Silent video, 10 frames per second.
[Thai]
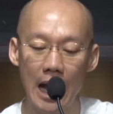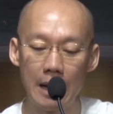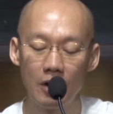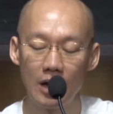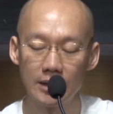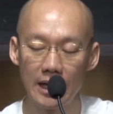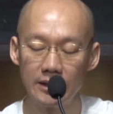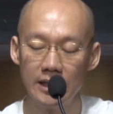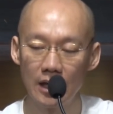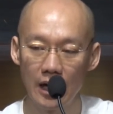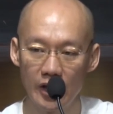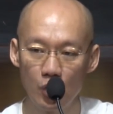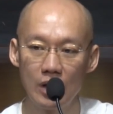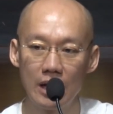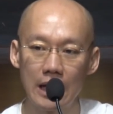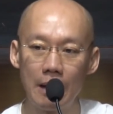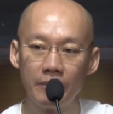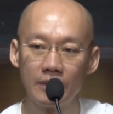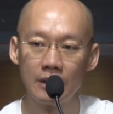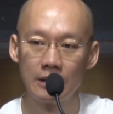ตายเพราะอาศัยสิ้นทั้งอายุและกรร
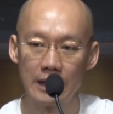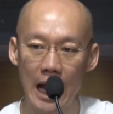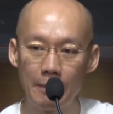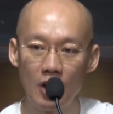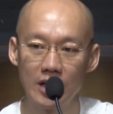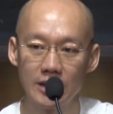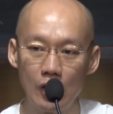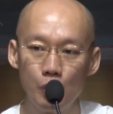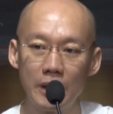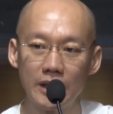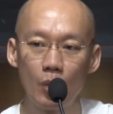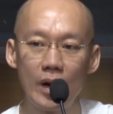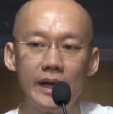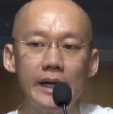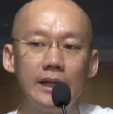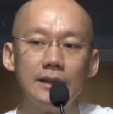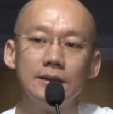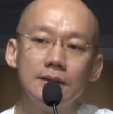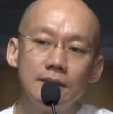ม ตายเพราะอาศัยอุปัตวเหตุ